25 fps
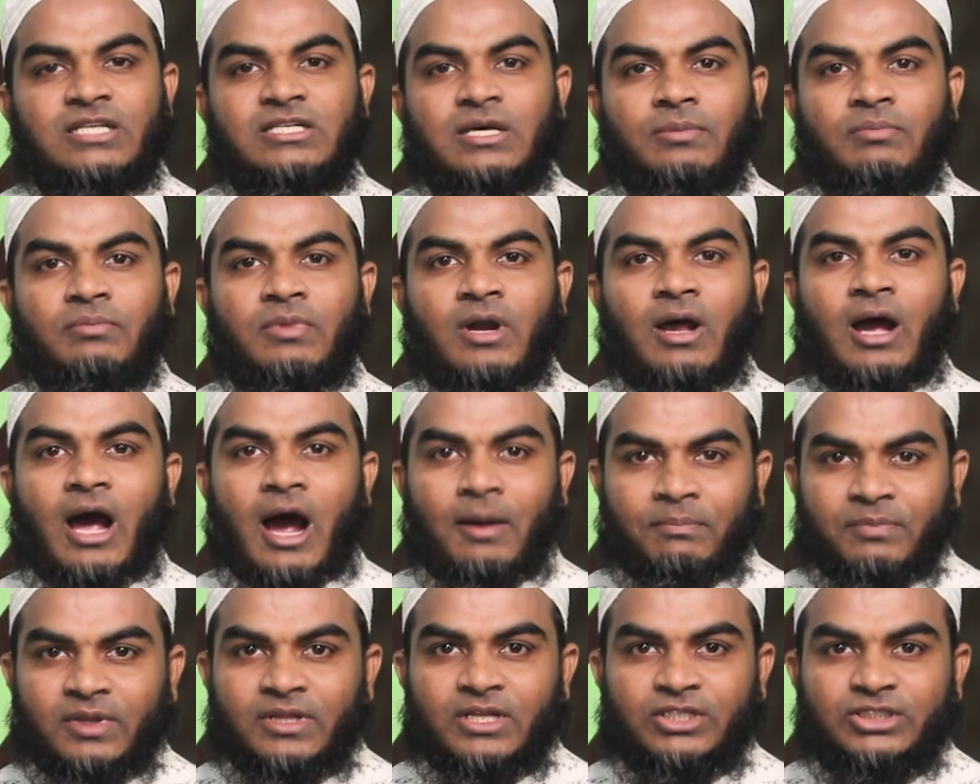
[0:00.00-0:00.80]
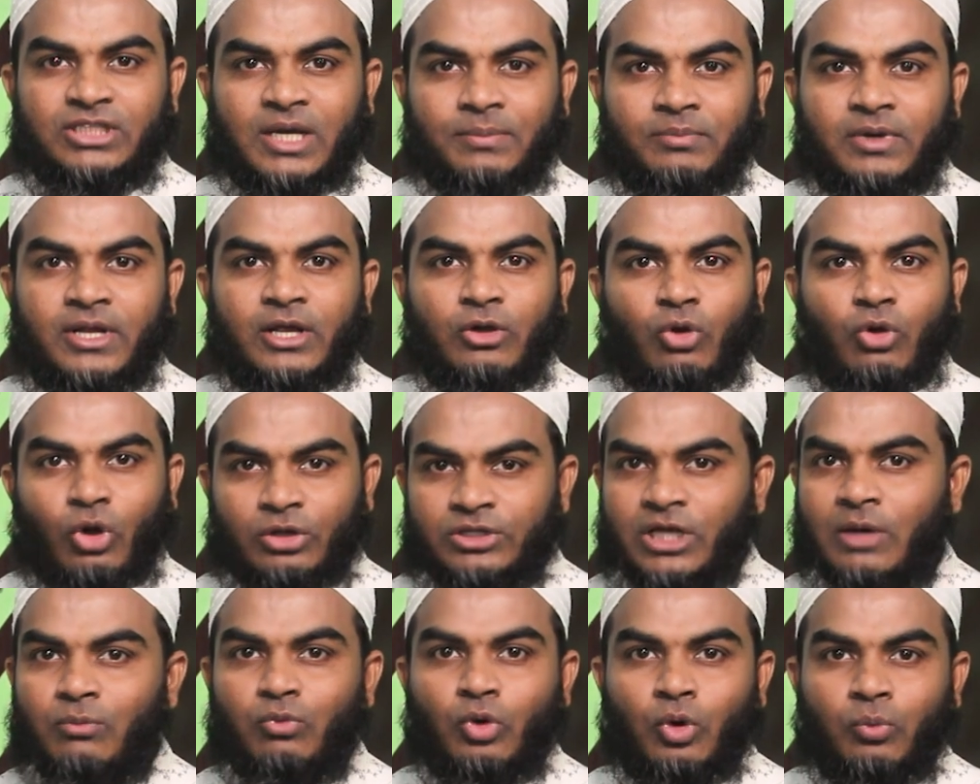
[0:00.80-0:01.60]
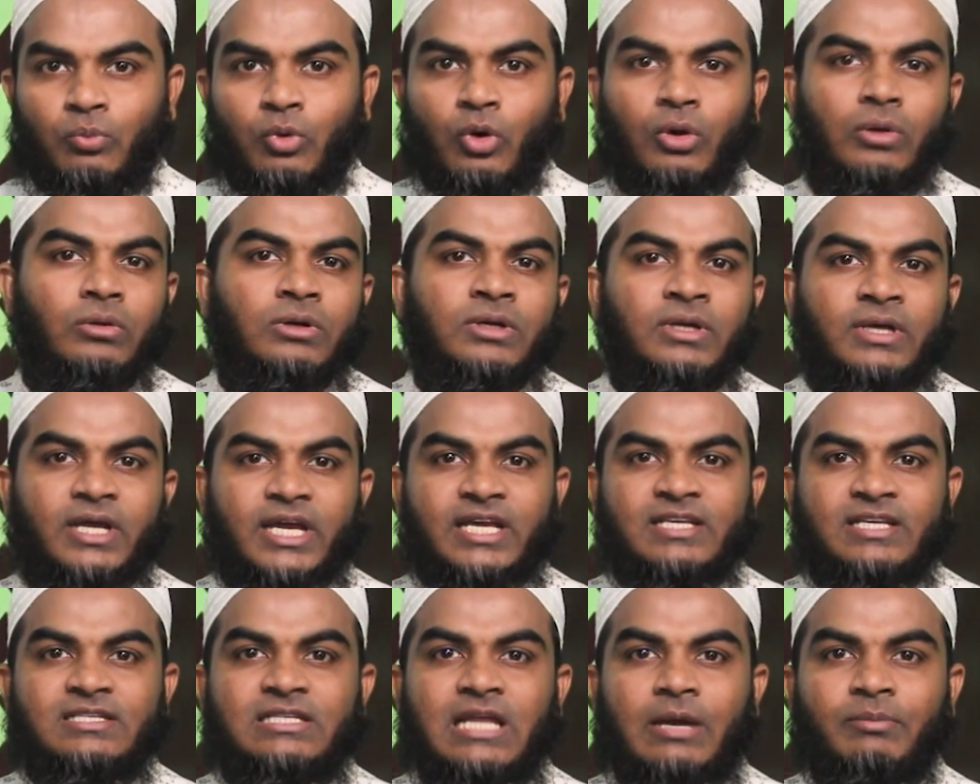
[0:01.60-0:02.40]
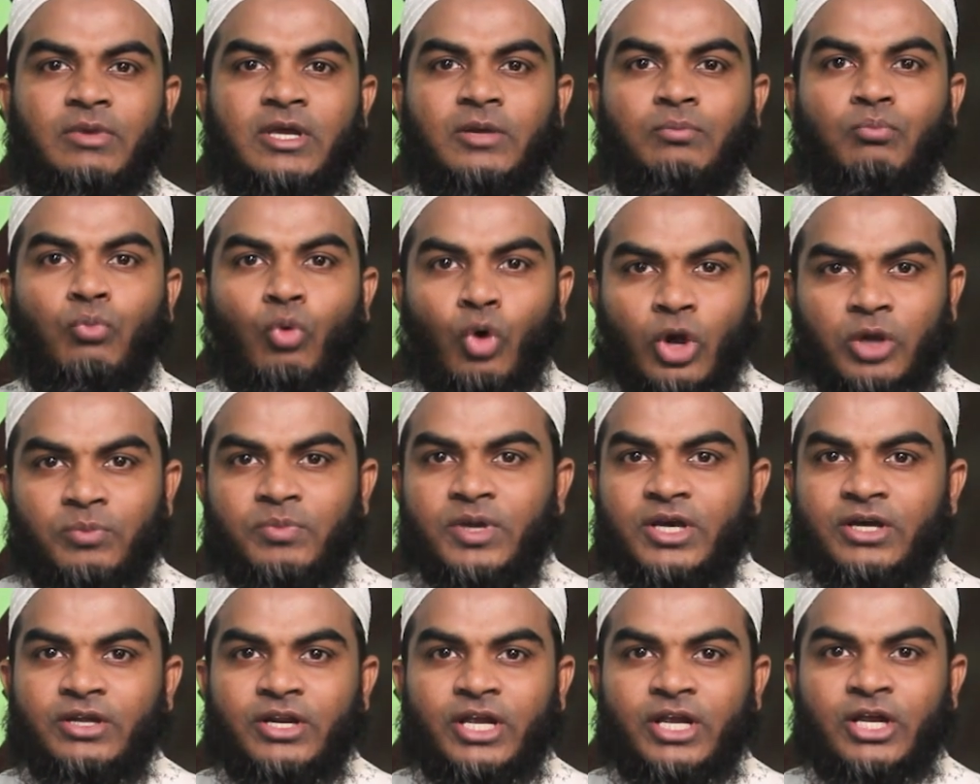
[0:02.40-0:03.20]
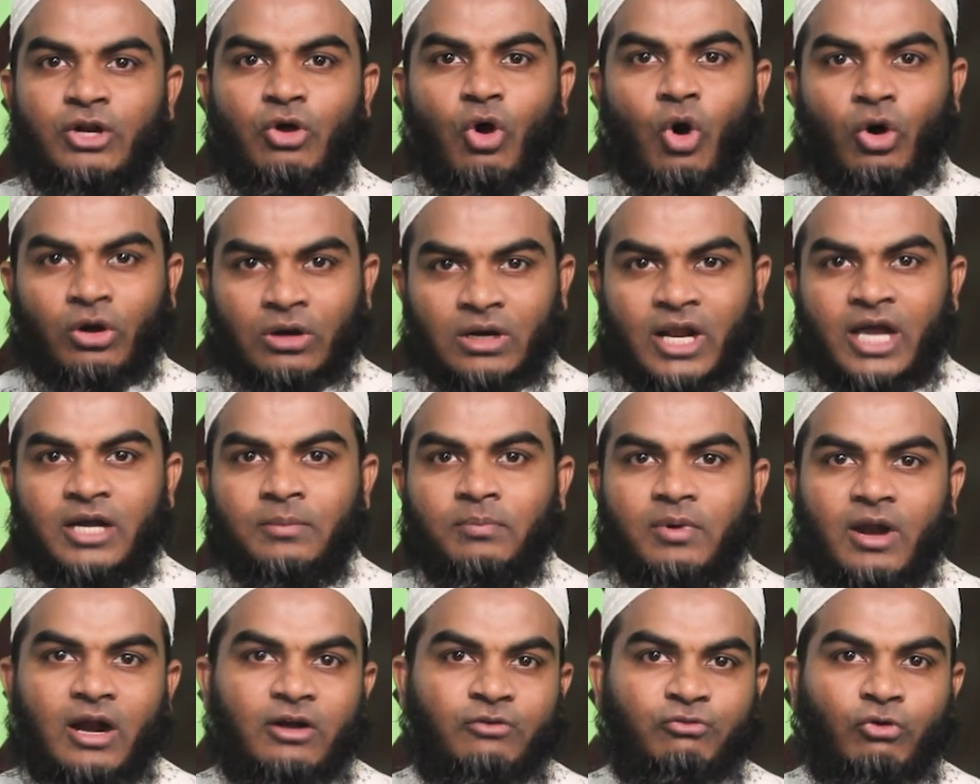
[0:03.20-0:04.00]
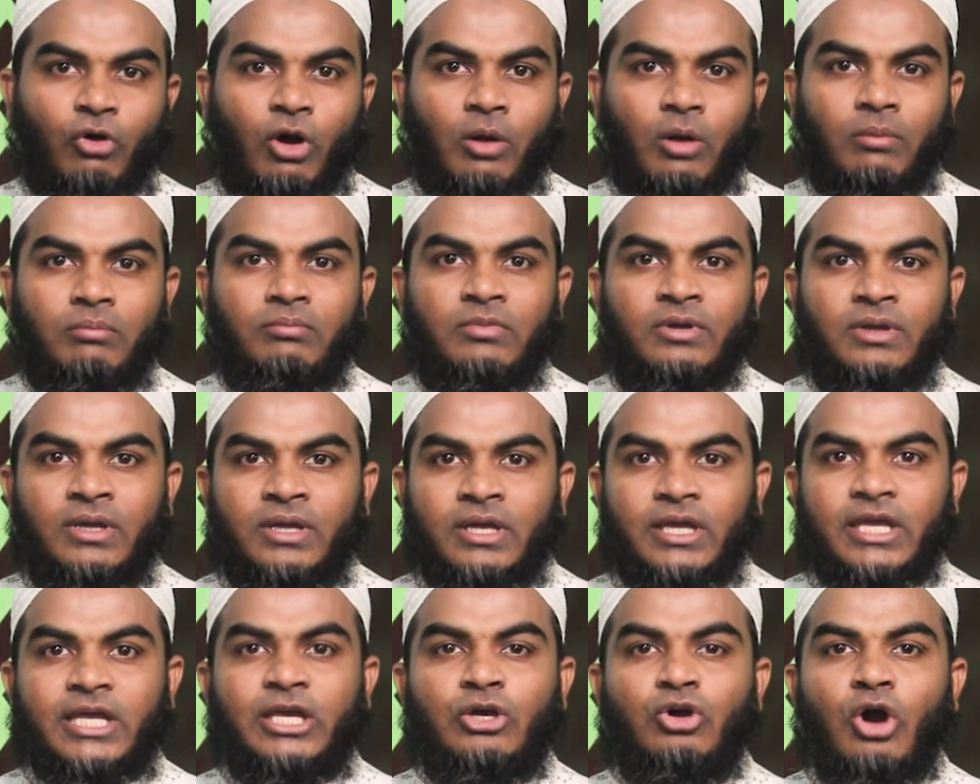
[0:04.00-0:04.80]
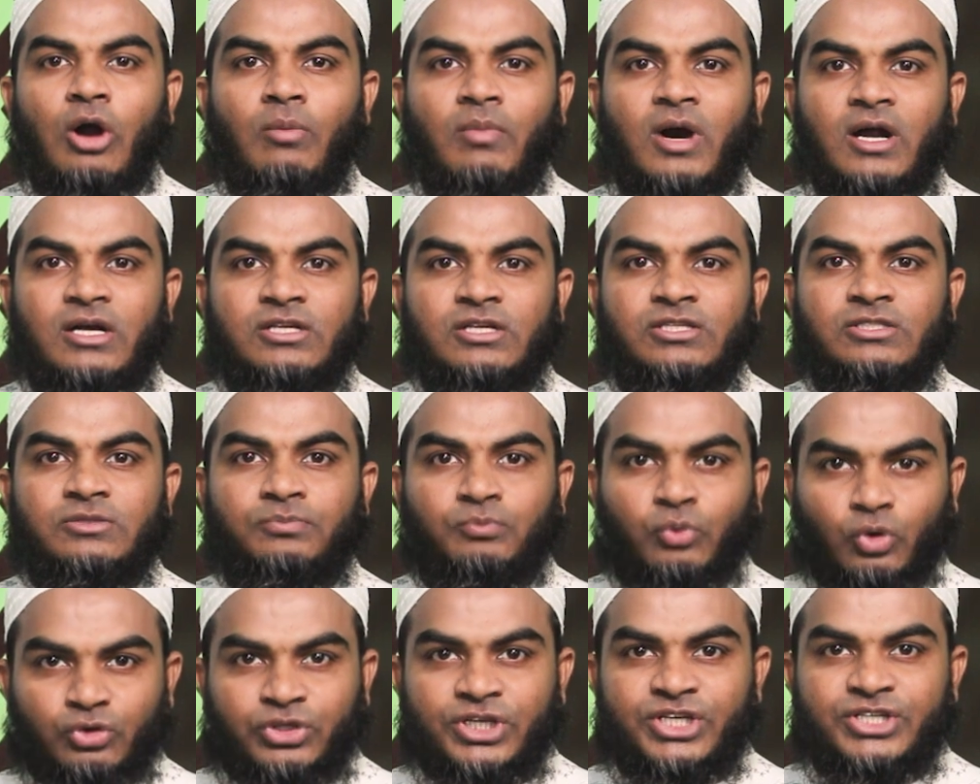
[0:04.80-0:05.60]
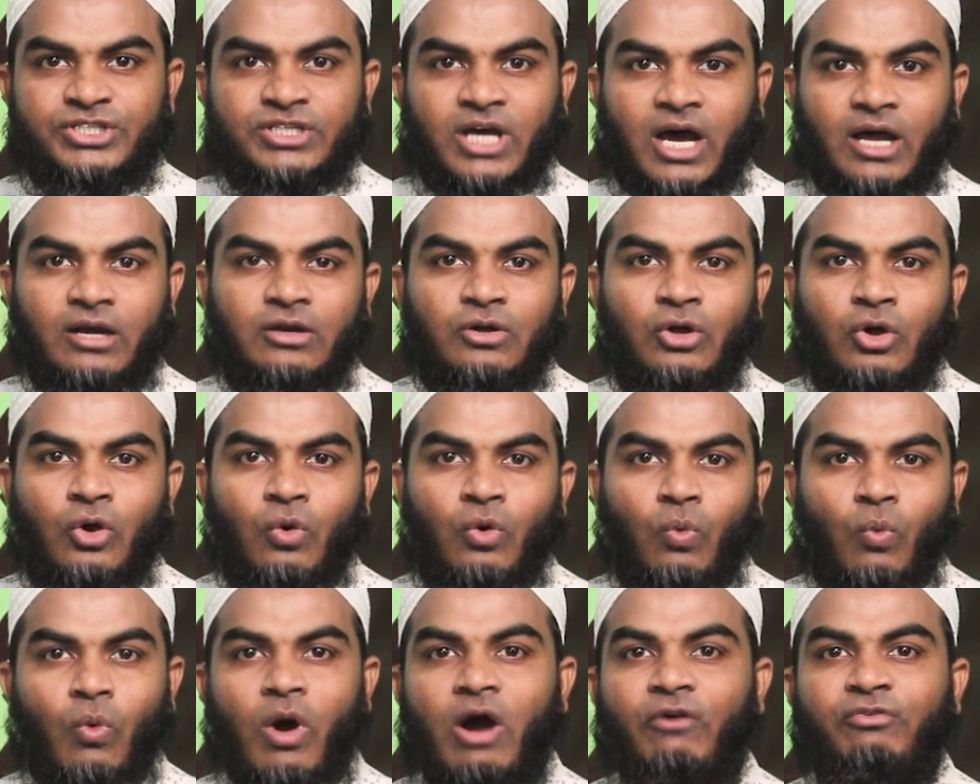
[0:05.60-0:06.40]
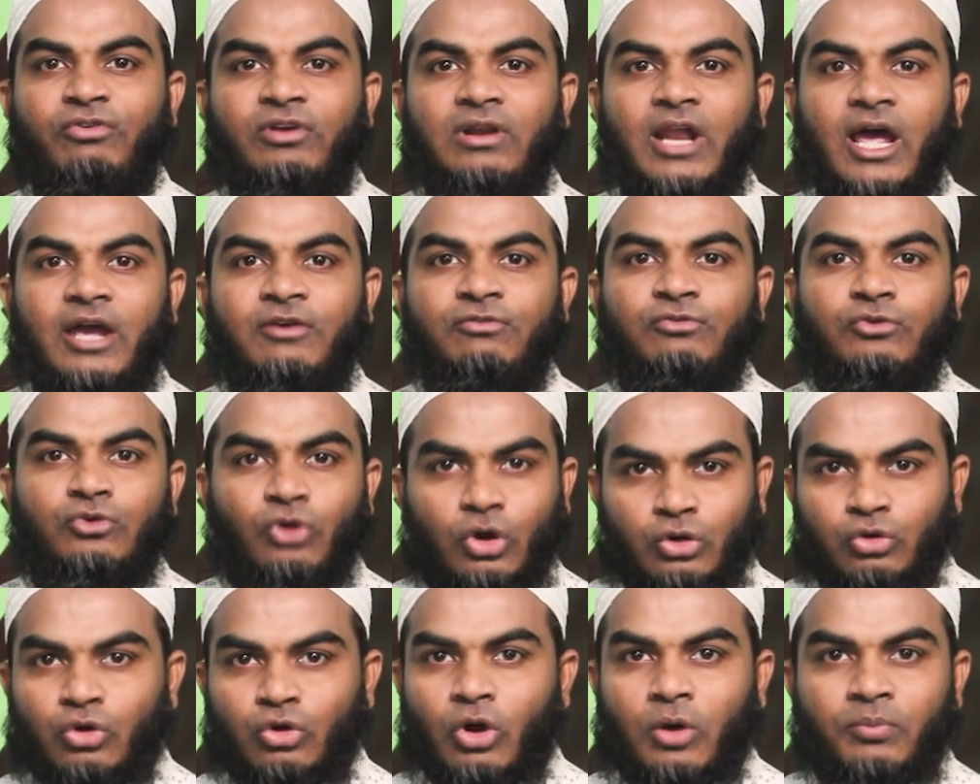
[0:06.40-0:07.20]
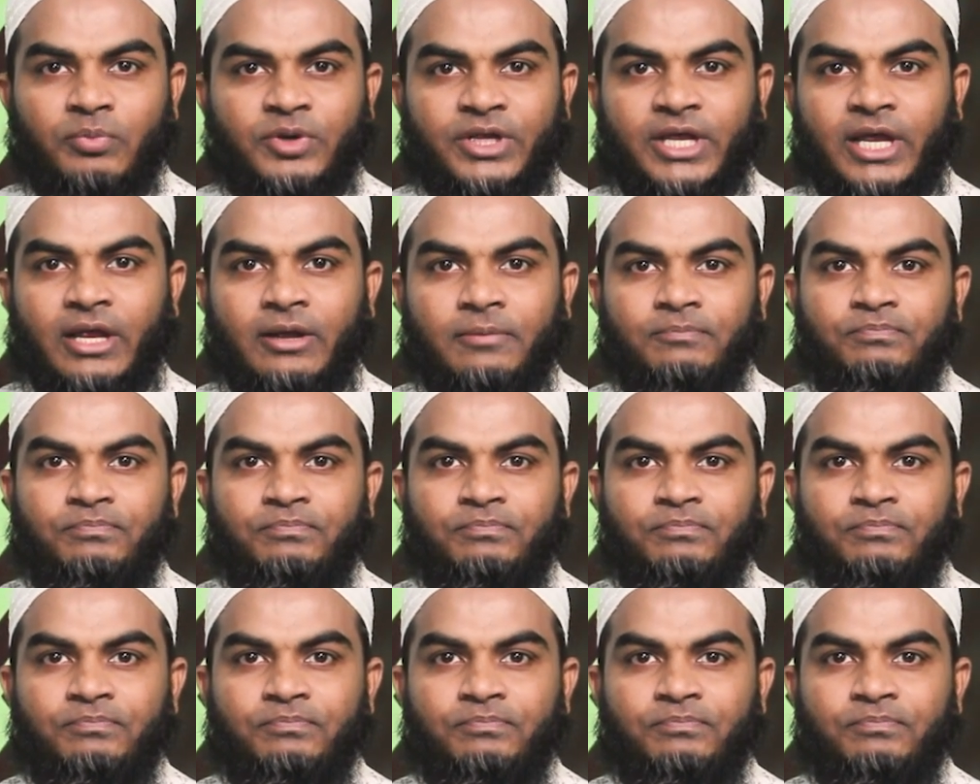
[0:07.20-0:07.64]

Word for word: আজ আমরা আপনাদের সামনে কথা বলবো ইসলামী বই বিক্রির অনলাইন প্ল্যাটফর্ম ই কমার্স প্রতিষ্ঠান ওয়াফিলাইফ ডট কম নিয়ে